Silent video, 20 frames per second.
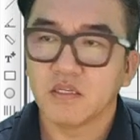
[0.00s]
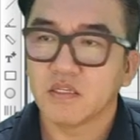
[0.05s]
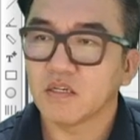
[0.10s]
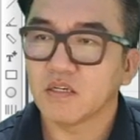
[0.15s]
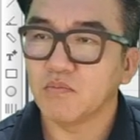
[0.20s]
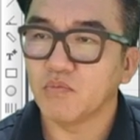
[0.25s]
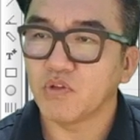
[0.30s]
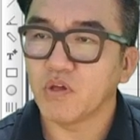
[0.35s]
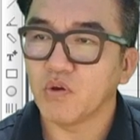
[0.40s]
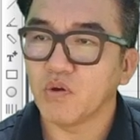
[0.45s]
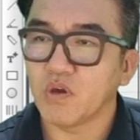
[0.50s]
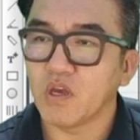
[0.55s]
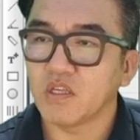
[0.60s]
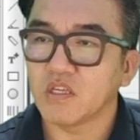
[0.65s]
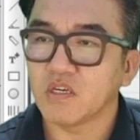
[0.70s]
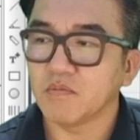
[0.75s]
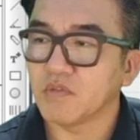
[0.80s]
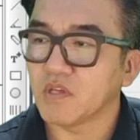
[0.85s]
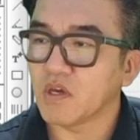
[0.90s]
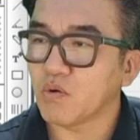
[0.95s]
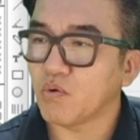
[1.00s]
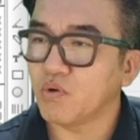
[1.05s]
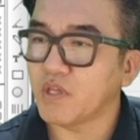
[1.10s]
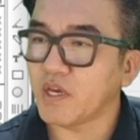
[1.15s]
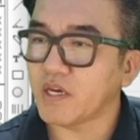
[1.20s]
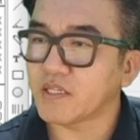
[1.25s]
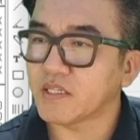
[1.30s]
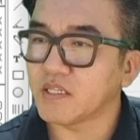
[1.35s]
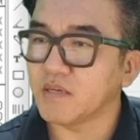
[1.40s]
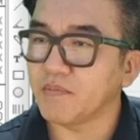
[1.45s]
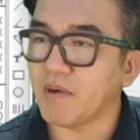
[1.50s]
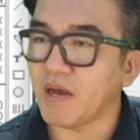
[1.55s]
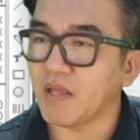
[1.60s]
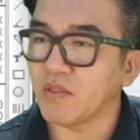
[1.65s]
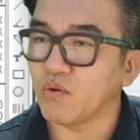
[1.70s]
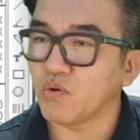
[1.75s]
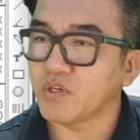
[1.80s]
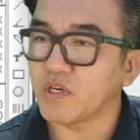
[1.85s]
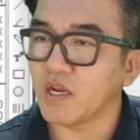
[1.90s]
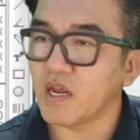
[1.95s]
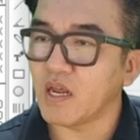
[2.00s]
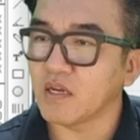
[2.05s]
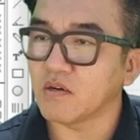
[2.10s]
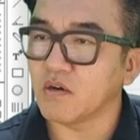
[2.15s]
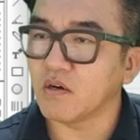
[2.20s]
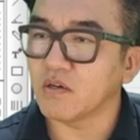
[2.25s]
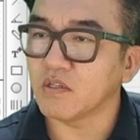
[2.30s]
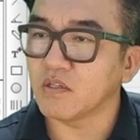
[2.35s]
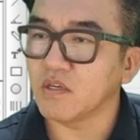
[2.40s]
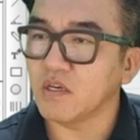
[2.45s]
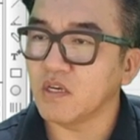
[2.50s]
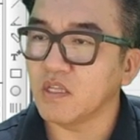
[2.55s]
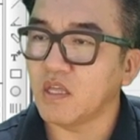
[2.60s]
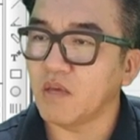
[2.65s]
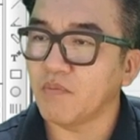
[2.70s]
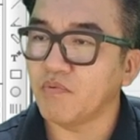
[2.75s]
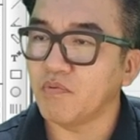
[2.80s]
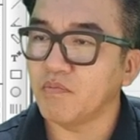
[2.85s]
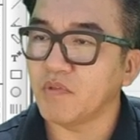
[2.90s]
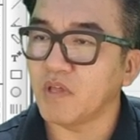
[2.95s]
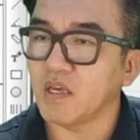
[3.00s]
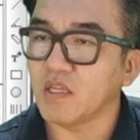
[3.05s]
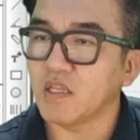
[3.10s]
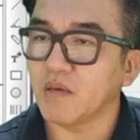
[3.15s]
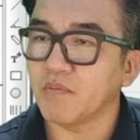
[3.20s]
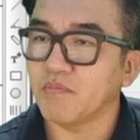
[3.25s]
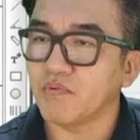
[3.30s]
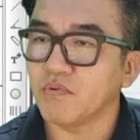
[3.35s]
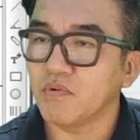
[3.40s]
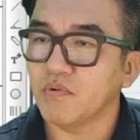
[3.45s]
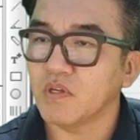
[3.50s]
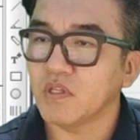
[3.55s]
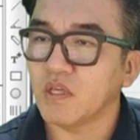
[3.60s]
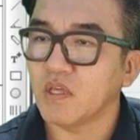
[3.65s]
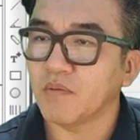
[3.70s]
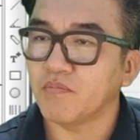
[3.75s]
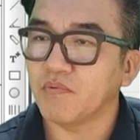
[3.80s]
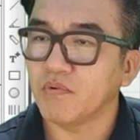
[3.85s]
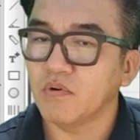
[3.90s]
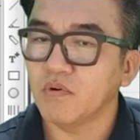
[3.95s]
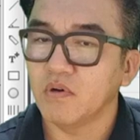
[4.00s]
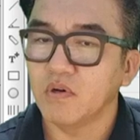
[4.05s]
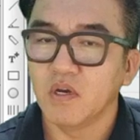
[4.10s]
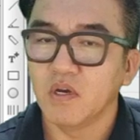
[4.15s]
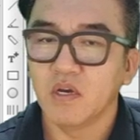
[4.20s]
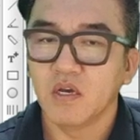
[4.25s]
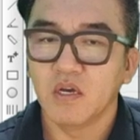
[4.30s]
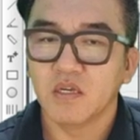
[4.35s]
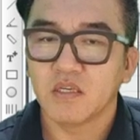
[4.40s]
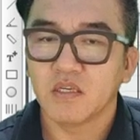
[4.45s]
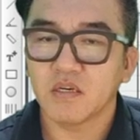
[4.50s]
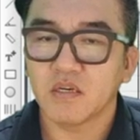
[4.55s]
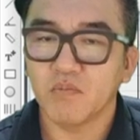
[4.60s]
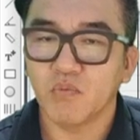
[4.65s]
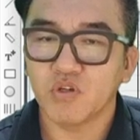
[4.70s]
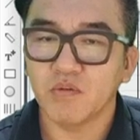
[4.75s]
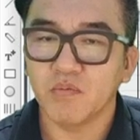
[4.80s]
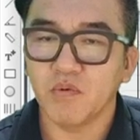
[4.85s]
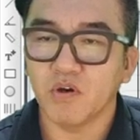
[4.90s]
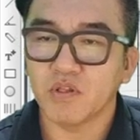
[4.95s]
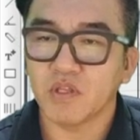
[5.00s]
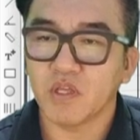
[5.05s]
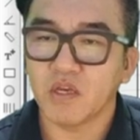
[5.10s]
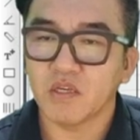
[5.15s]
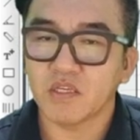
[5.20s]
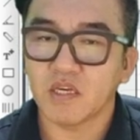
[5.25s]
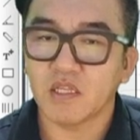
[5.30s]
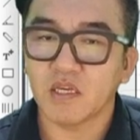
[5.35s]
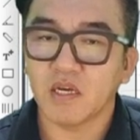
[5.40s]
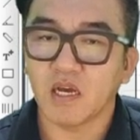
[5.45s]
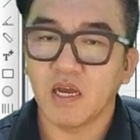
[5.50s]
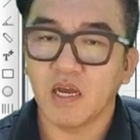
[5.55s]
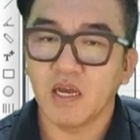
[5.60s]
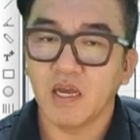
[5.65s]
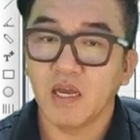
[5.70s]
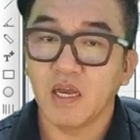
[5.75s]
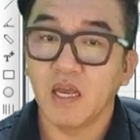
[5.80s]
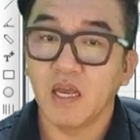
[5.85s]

지금 보세요. 이게 지금 이제 코덱스 반도체라는 거거든요. 예, ETF입니다. ETF, ETF. 지금 보시면 어때요? 차트가.